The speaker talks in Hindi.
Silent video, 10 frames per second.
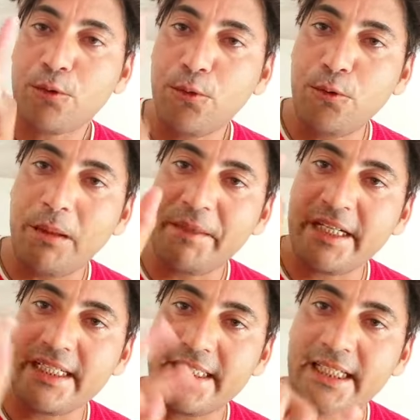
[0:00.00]
खूब अपनी
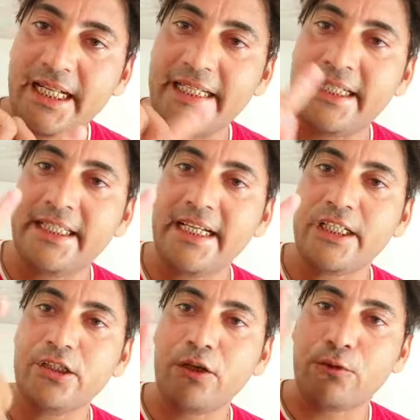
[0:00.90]
रिश्तेदारी ने
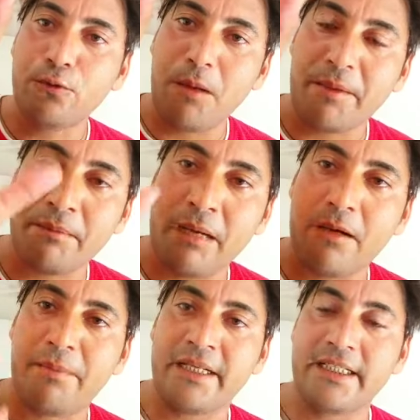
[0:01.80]
देख लीजो खूब अपने माँ
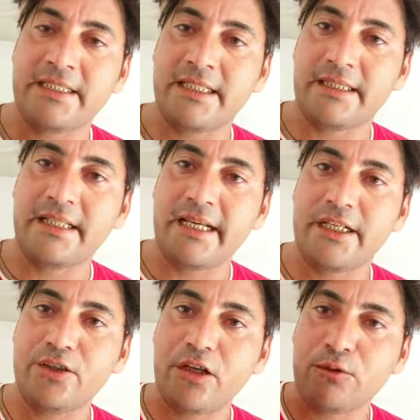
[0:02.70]
बापन की इज्जत देख
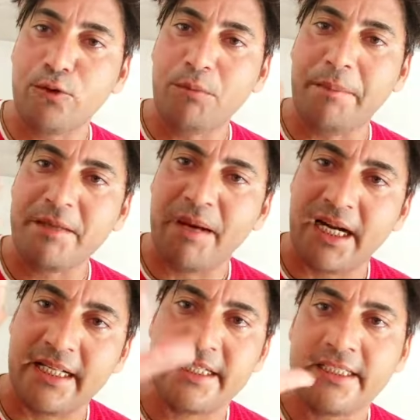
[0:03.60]
लीजो और खूब अपनी
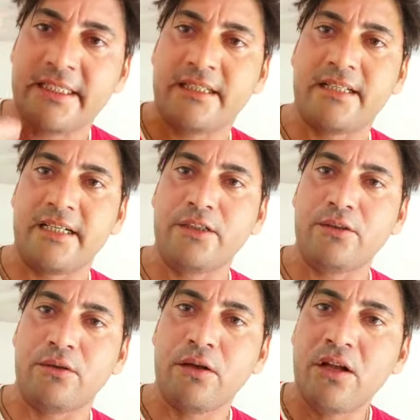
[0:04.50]
बहन की इज्जत देख
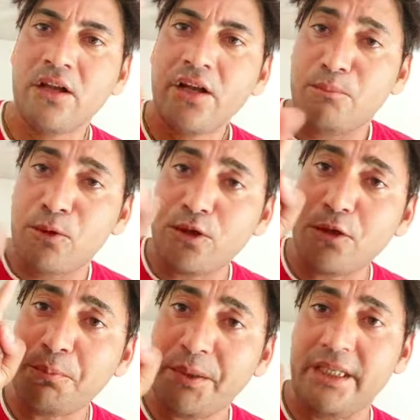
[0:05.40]
लीजो
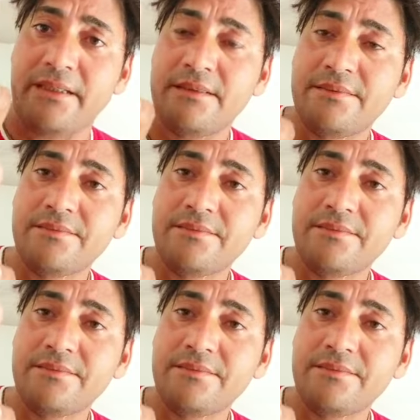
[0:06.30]
मोसु फिर